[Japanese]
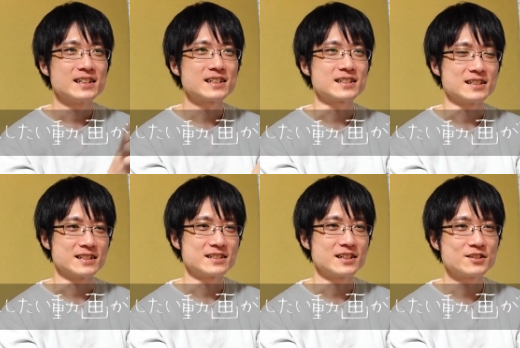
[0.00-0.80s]
なんかね
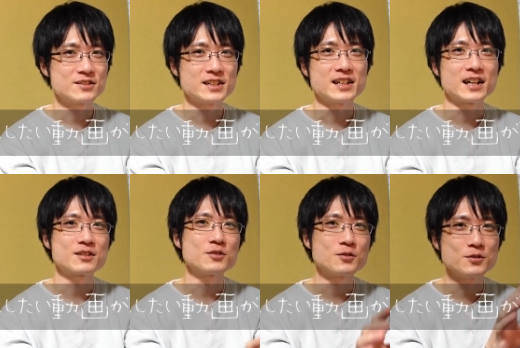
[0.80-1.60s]
結局ね
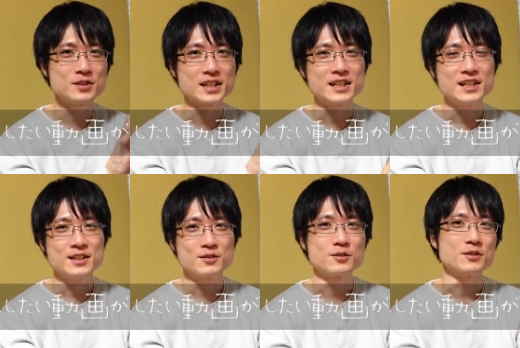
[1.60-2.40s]
後の方に
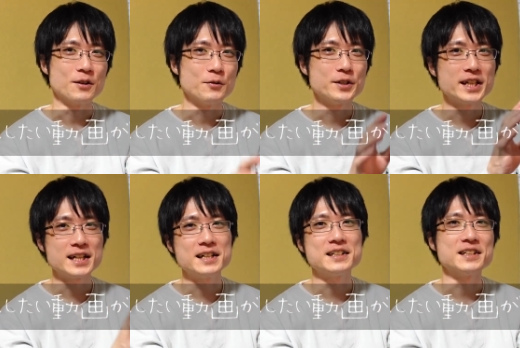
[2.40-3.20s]
どんどんね追いや
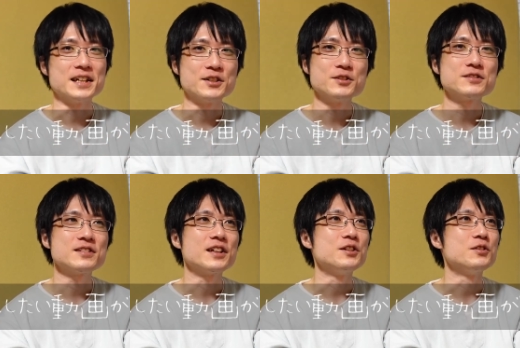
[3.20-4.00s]
られていくっ
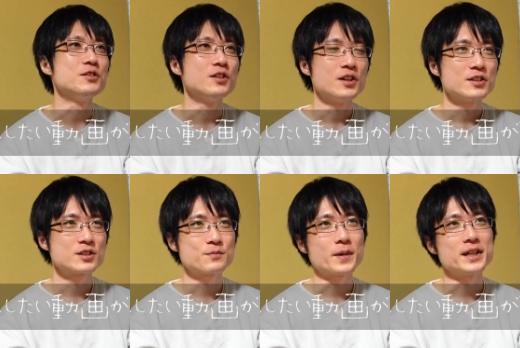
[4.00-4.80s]
ていう
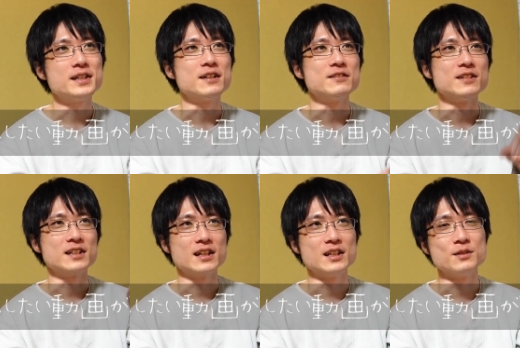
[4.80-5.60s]
スパイラルが
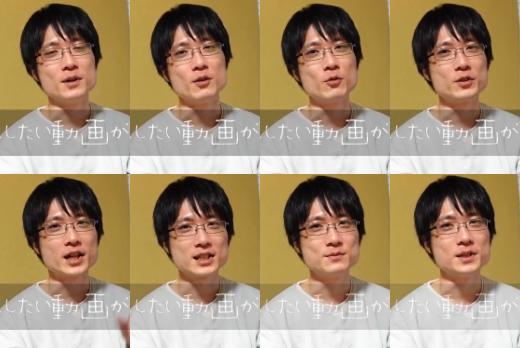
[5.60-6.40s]
ね今起こり
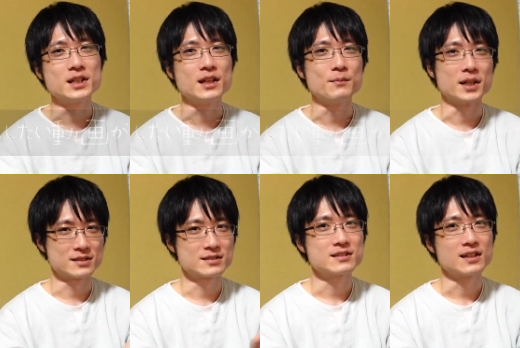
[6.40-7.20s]
始めてま
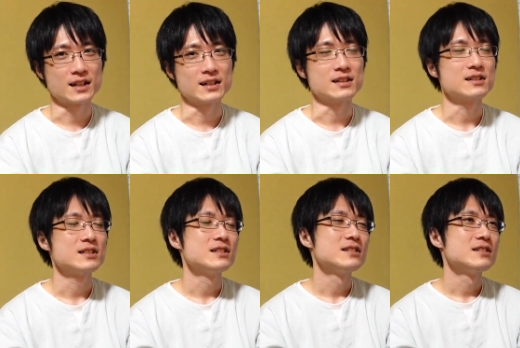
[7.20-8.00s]
すはい
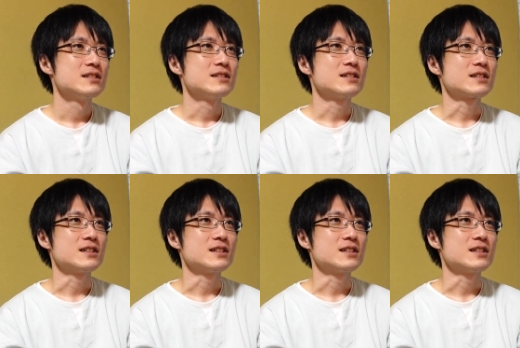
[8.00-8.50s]
なん